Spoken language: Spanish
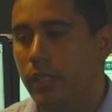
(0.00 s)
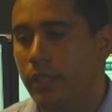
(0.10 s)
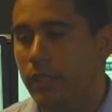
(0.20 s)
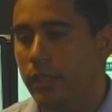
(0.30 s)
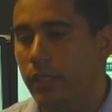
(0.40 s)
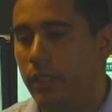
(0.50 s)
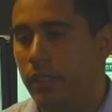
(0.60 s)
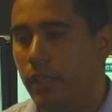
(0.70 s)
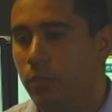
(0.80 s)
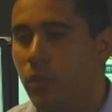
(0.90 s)

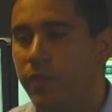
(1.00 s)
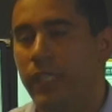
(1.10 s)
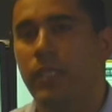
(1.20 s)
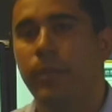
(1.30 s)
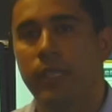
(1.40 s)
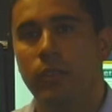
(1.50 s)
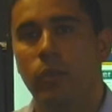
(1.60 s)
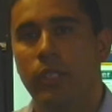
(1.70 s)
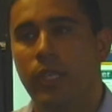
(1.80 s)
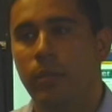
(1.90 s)
Este, es muy fácil para
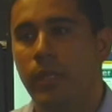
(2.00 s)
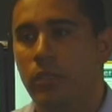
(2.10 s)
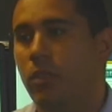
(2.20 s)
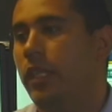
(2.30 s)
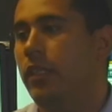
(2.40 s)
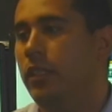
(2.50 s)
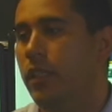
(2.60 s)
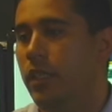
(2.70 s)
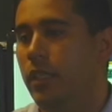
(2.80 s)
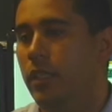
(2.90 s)
cualquier persona
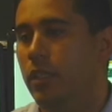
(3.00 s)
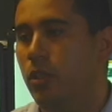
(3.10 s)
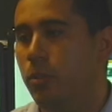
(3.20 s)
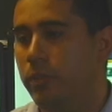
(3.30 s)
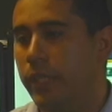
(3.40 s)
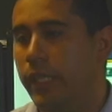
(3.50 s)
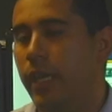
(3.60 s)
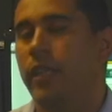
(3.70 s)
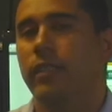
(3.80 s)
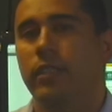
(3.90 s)
que
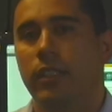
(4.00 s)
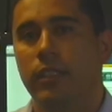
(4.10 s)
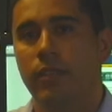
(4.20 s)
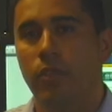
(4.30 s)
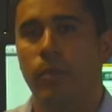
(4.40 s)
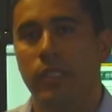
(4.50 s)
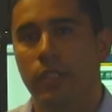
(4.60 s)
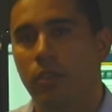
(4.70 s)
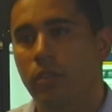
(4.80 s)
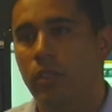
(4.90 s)
obtenga esa
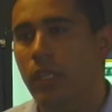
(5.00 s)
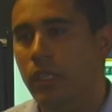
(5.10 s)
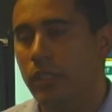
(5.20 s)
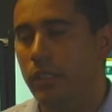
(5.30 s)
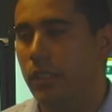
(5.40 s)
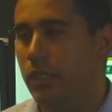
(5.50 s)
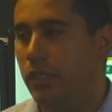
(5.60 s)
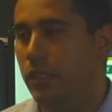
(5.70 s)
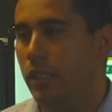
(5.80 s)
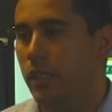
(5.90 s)
información.
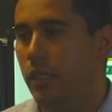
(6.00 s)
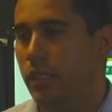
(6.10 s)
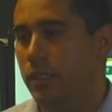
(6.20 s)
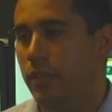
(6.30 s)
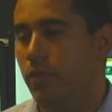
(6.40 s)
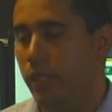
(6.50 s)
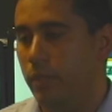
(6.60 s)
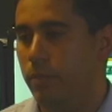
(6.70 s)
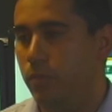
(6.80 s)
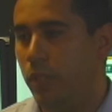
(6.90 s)
Si eh, es, por,
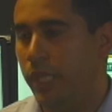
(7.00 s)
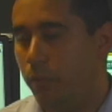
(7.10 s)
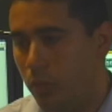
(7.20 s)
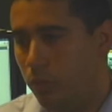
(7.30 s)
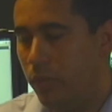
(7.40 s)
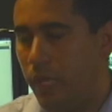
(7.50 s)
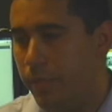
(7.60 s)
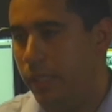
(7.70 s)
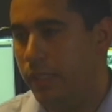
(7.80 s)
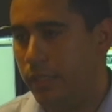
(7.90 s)
por ejemplo, un
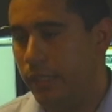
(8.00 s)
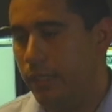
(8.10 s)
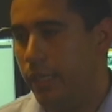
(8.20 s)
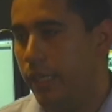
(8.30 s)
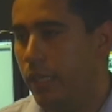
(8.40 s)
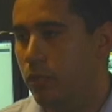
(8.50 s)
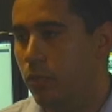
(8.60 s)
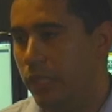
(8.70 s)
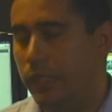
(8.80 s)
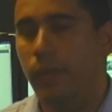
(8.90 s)
iPad que se deja en
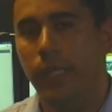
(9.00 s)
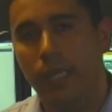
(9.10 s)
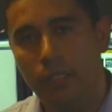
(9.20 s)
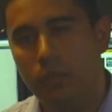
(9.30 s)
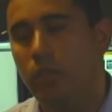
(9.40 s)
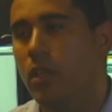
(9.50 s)
un restaurante,